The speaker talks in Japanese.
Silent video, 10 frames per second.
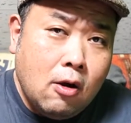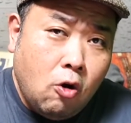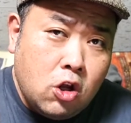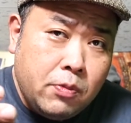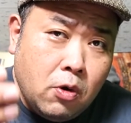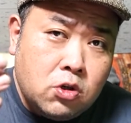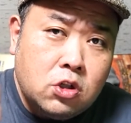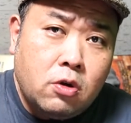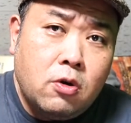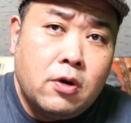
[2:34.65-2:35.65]
折り表
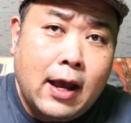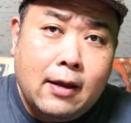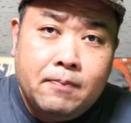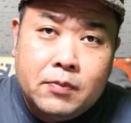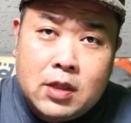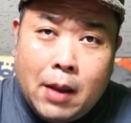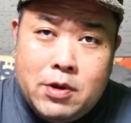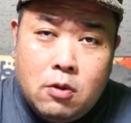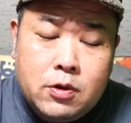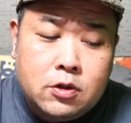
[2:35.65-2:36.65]
紙のような
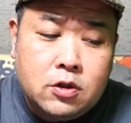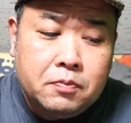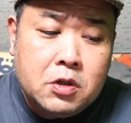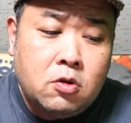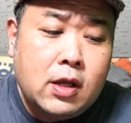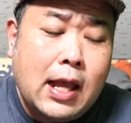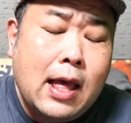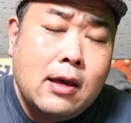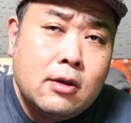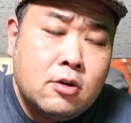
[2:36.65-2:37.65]
旅のブック、それ
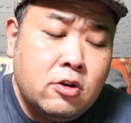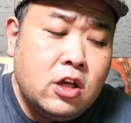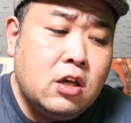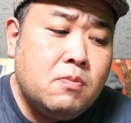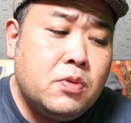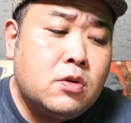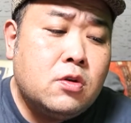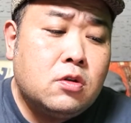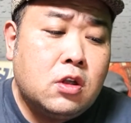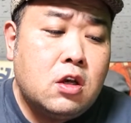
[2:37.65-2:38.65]
が
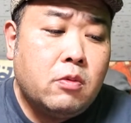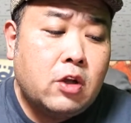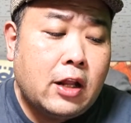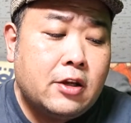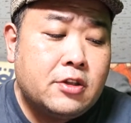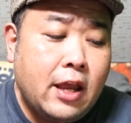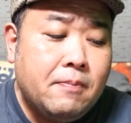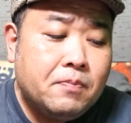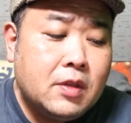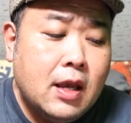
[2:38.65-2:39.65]
グリーンブックっていうものなんですね。
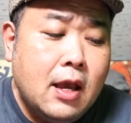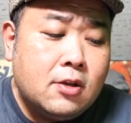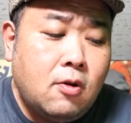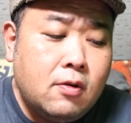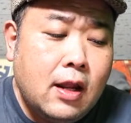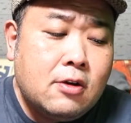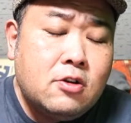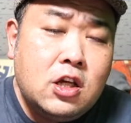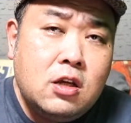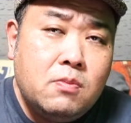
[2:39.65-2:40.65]
そんな
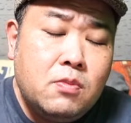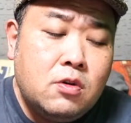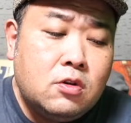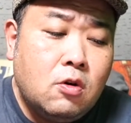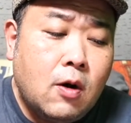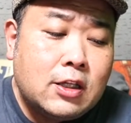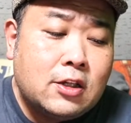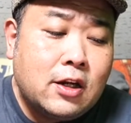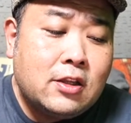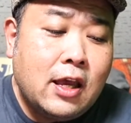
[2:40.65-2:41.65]
グリーンブックを渡
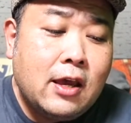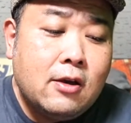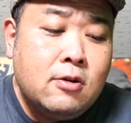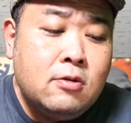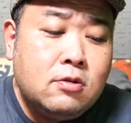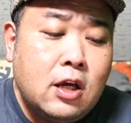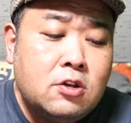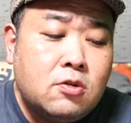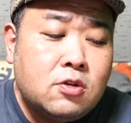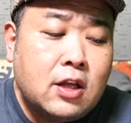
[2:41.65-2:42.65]
されて運転
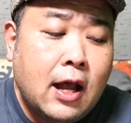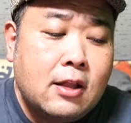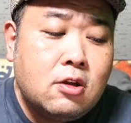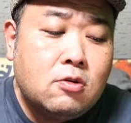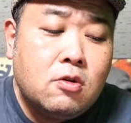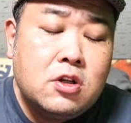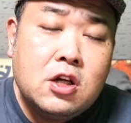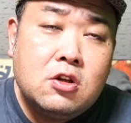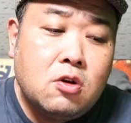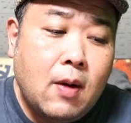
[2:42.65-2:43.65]
手としてハンドルを
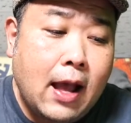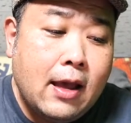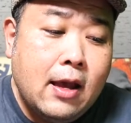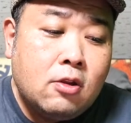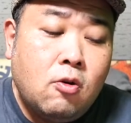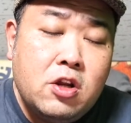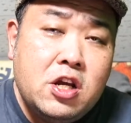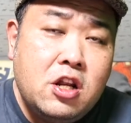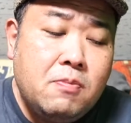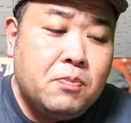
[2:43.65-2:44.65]
握るのは
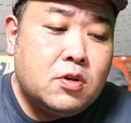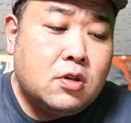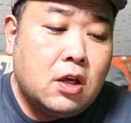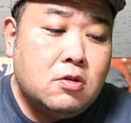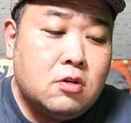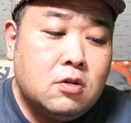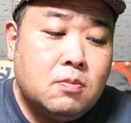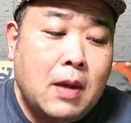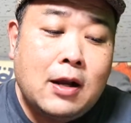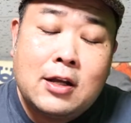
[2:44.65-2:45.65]
トニー・リップっていう、
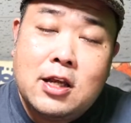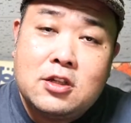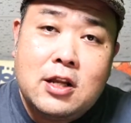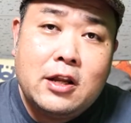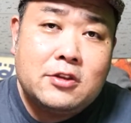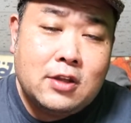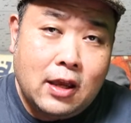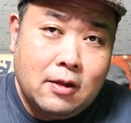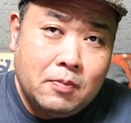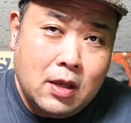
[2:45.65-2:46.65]
ガサツなですね、